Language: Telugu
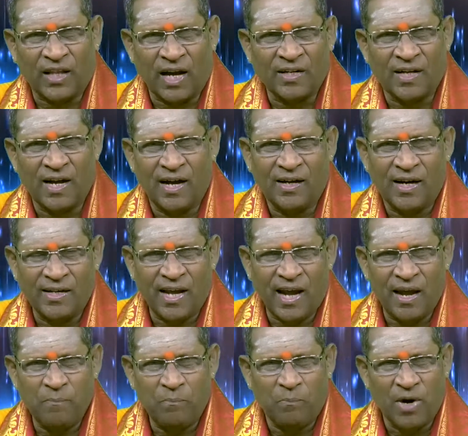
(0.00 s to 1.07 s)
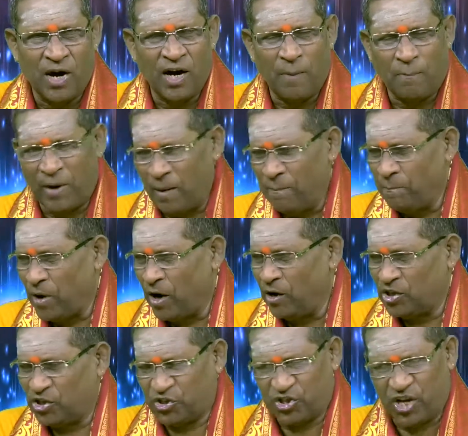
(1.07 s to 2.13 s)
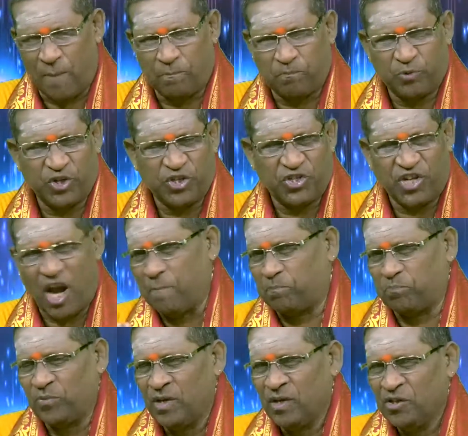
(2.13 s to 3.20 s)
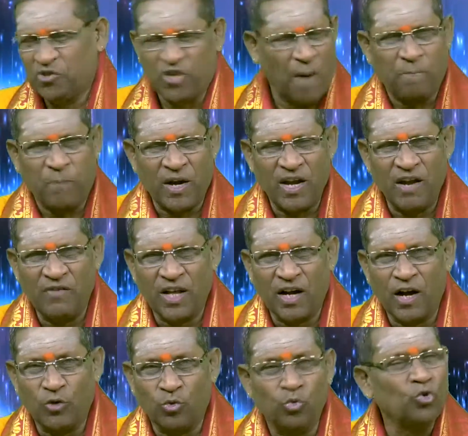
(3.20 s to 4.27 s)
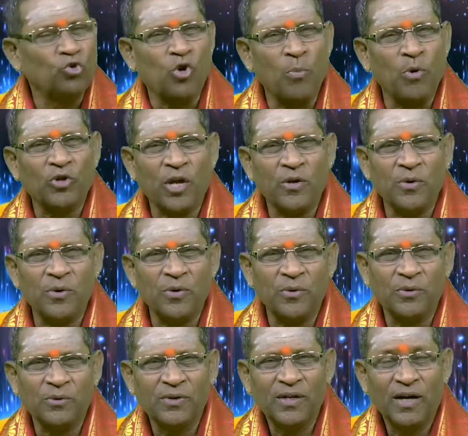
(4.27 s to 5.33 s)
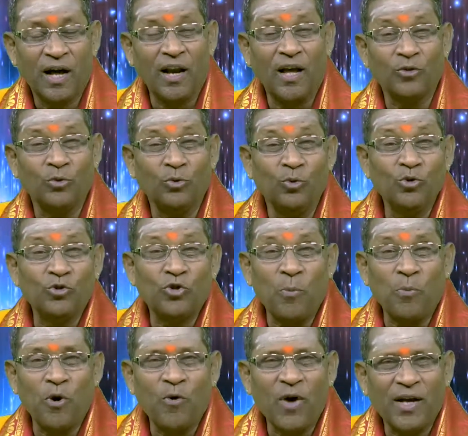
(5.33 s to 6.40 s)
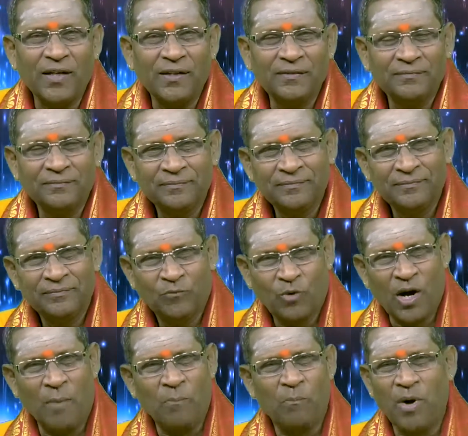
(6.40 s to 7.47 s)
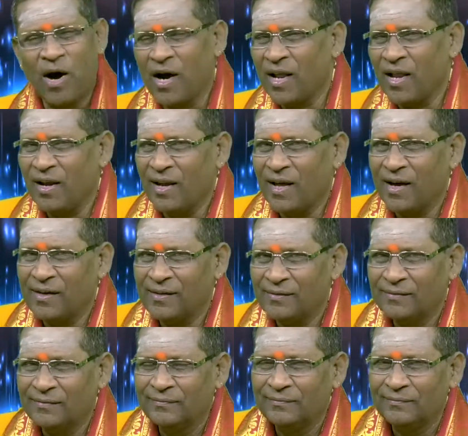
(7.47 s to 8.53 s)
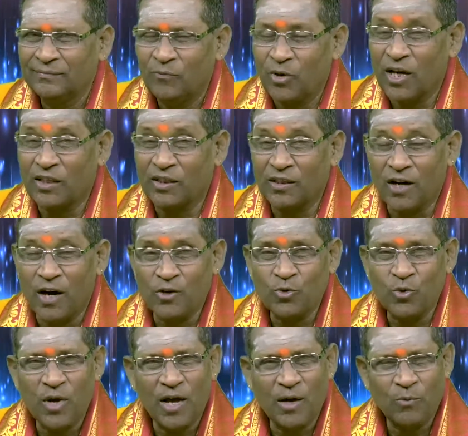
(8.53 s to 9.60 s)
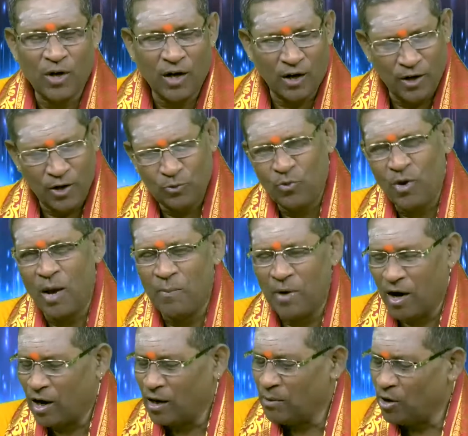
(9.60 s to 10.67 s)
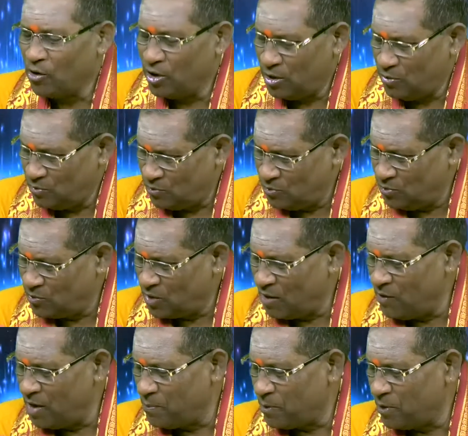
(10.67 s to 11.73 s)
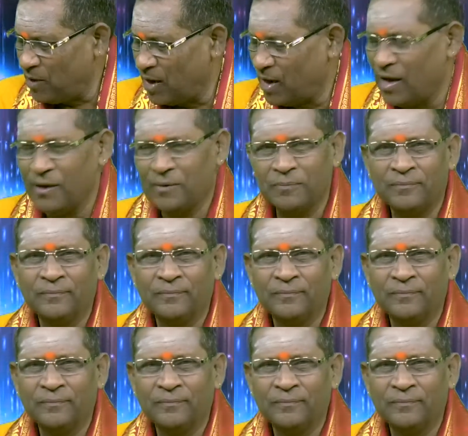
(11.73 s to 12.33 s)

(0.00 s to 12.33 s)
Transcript: వ్రతంగా అంటే బాణ పరంపరలు షప్ షప్ షప్ అని ఏ విధంగా దూసుకుపోతాయో అలా దూసుకుపోవాలి ఒక బాణంలా ఒక త్రాచుల ఒక రేచుల మహానుభావుడు ఊన వెళ్ళిపోవాలా